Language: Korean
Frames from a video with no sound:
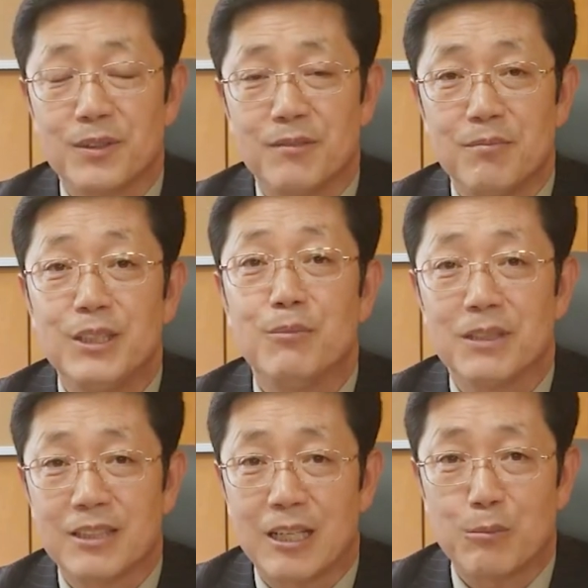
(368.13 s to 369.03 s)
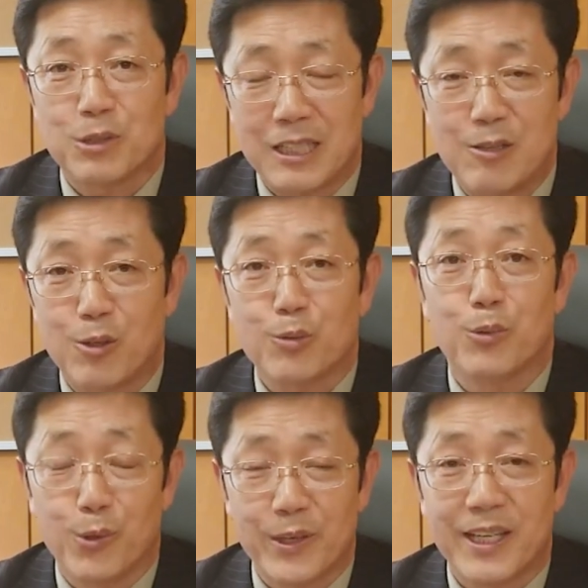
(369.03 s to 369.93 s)
믿음의 사람으로 살려고 좀
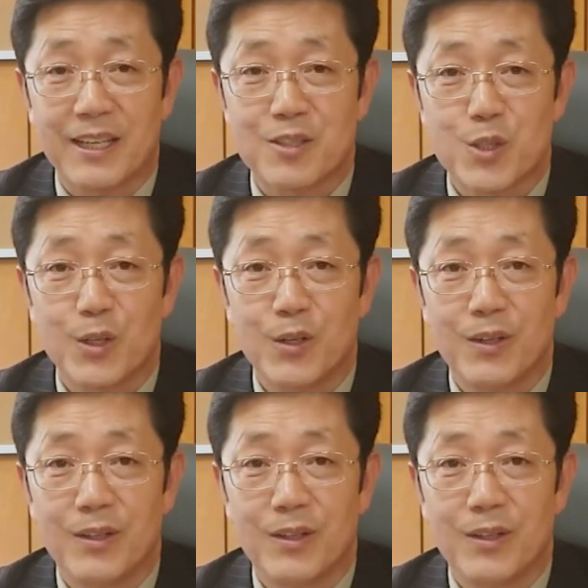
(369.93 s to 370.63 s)
노력해야겠죠?